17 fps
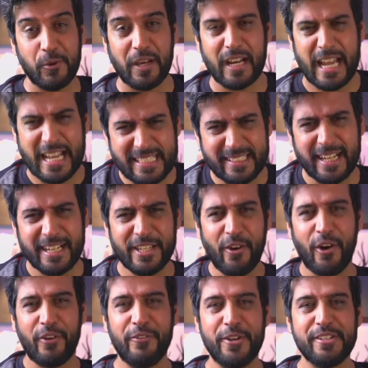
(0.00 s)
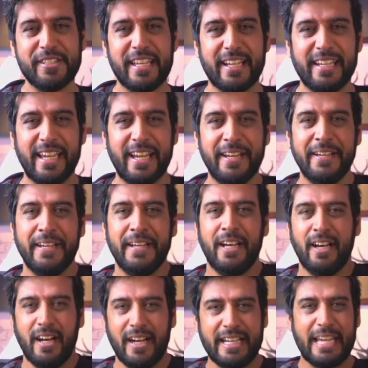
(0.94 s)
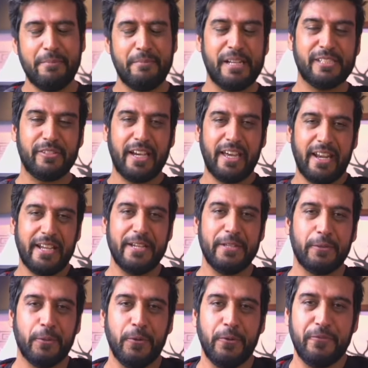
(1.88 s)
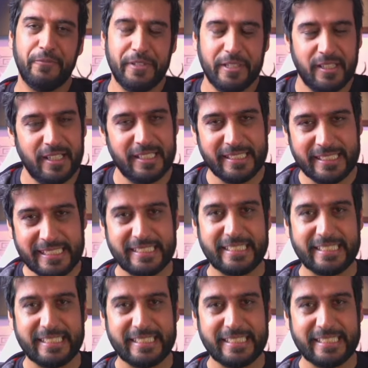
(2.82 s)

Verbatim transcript: करना इस तरह की और वीडियोस देखनी है गेम प्लेस वगैरह की तो इस